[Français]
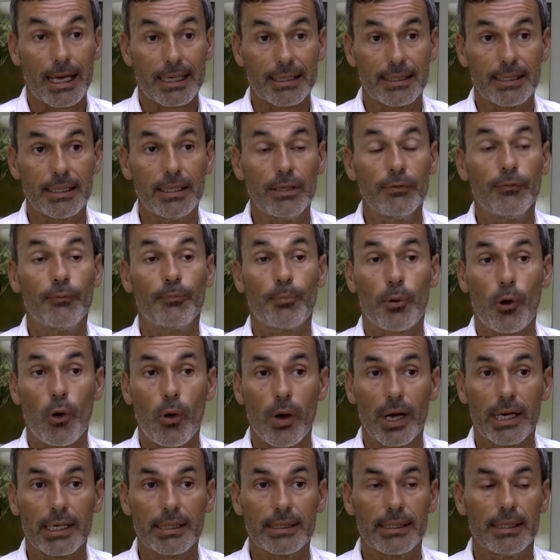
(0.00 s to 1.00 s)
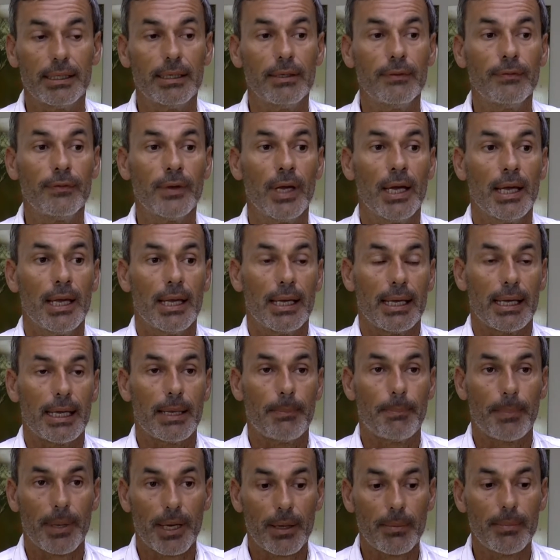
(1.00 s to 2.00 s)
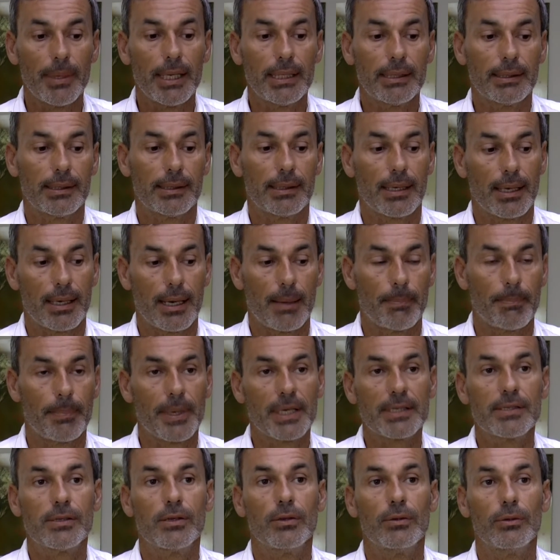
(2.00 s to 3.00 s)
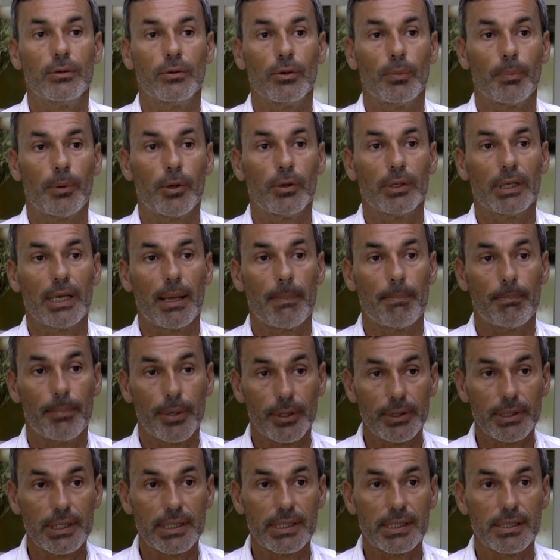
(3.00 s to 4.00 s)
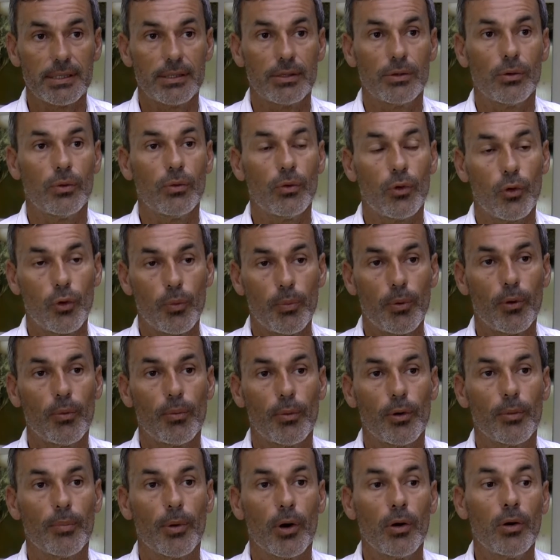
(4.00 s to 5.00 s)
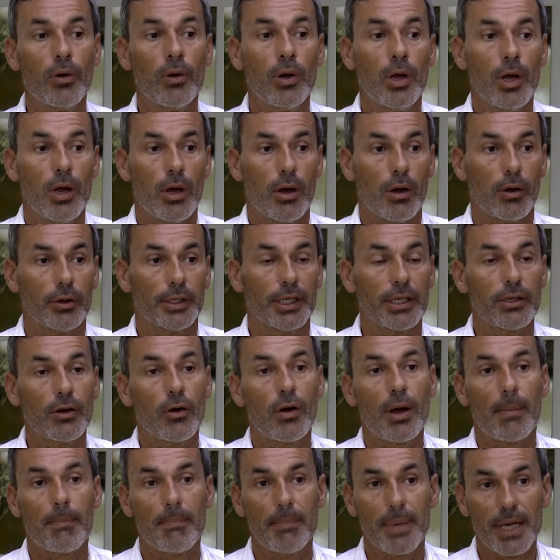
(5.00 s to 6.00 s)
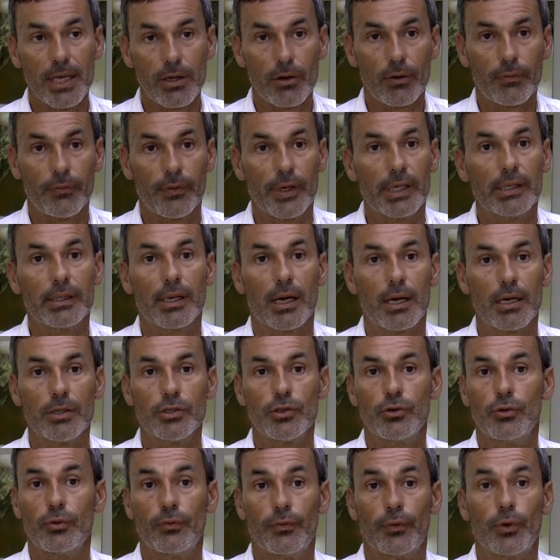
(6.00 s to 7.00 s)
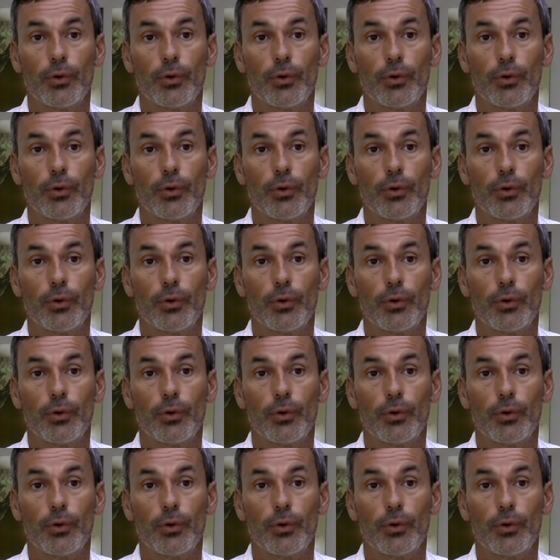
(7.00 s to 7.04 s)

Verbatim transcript: active, proactive et permette à la personne de prendre la bonne décision au bon moment en ayant un meilleur filtrage du